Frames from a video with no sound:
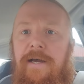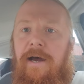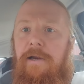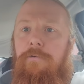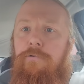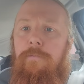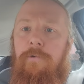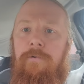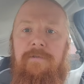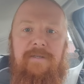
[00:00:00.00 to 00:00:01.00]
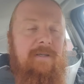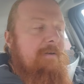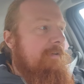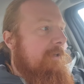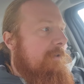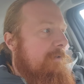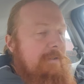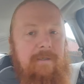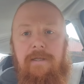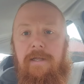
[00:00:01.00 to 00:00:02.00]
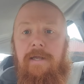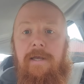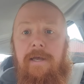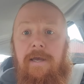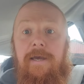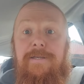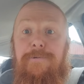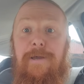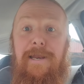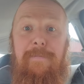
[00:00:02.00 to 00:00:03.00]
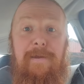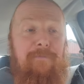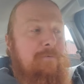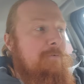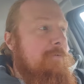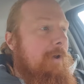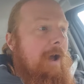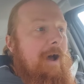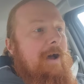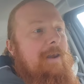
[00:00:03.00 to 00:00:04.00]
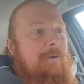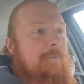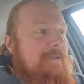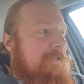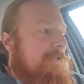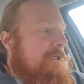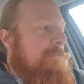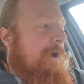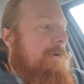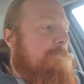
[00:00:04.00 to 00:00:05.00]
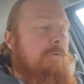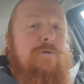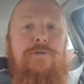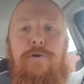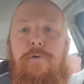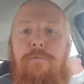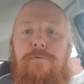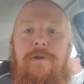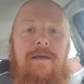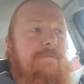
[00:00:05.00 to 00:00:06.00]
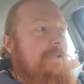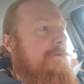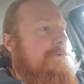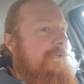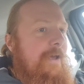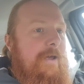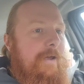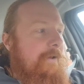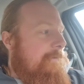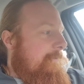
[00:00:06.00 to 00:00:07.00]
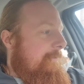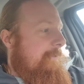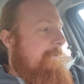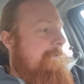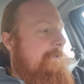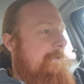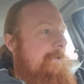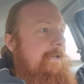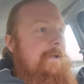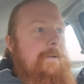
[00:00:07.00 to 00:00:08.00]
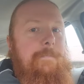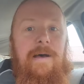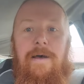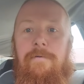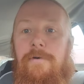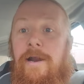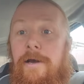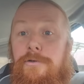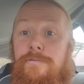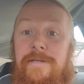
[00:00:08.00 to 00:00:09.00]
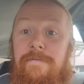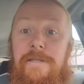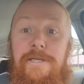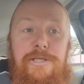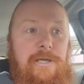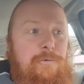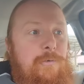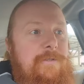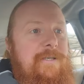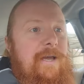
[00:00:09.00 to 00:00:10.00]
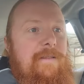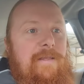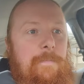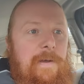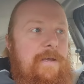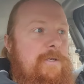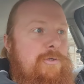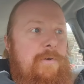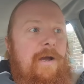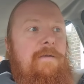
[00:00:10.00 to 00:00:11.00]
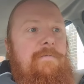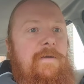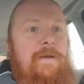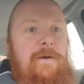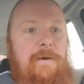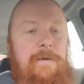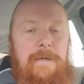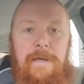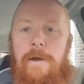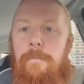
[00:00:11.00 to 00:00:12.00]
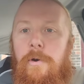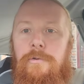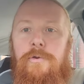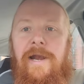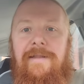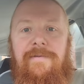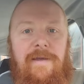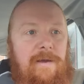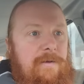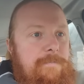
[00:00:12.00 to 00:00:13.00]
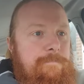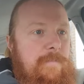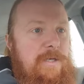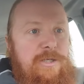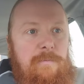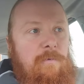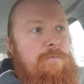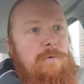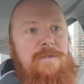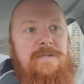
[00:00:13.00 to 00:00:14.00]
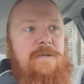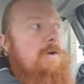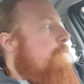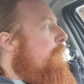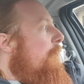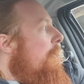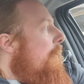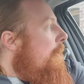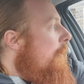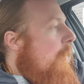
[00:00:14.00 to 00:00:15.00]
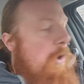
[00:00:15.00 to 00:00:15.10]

Salut tout le monde, c'est David. Et soyez les bienvenus à la croisée des chemins. Pour ceux qui ont vu la vidéo d'hier, ben voilà, je vous avais dit, je la tourne direct après. Je suis arrivé à euh, prendre de la terre chez mon fournisseur pour euh,